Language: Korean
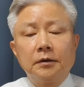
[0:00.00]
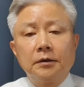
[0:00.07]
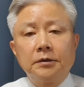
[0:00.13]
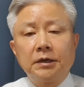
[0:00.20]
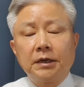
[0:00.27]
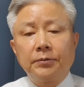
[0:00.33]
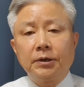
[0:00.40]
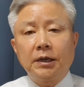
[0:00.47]

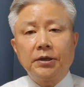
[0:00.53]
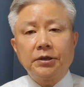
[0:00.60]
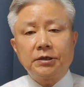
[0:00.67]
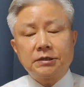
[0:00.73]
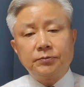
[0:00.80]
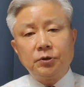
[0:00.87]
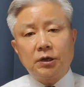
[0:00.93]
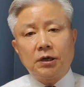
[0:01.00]
여러분
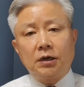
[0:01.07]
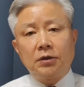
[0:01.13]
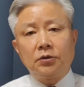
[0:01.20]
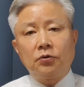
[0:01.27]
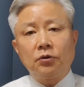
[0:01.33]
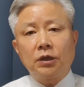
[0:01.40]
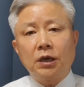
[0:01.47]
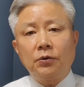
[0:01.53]
안녕하십니까
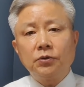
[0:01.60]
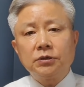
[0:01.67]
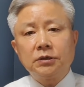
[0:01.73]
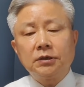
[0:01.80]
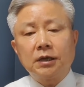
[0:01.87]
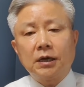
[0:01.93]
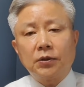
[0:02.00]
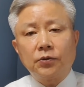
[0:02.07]
노태우
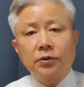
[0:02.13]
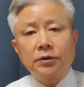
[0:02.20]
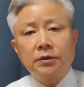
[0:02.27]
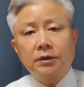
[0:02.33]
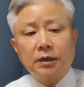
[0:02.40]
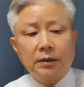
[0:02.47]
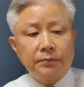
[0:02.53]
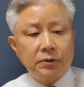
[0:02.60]
전
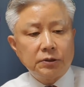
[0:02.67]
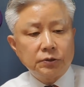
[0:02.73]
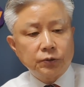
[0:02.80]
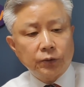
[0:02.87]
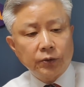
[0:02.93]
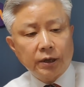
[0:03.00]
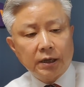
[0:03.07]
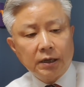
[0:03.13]
대통령의
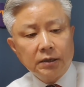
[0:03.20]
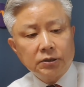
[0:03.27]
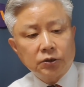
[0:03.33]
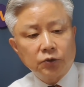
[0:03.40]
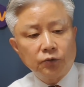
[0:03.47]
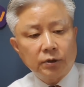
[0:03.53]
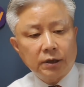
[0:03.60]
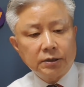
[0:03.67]
빈소에
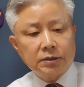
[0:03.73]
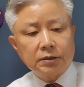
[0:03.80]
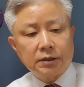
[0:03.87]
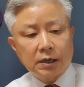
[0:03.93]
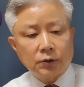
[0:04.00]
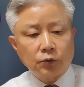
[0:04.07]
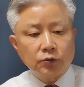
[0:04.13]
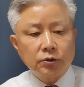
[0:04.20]
전두환 전
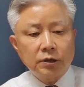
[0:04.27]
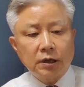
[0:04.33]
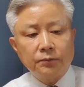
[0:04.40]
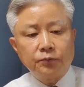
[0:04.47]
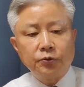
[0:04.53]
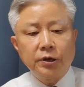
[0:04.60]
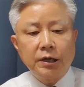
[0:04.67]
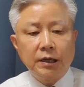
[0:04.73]
대통령의
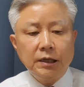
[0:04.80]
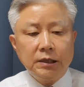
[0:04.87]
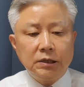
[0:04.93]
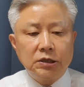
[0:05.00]
부인인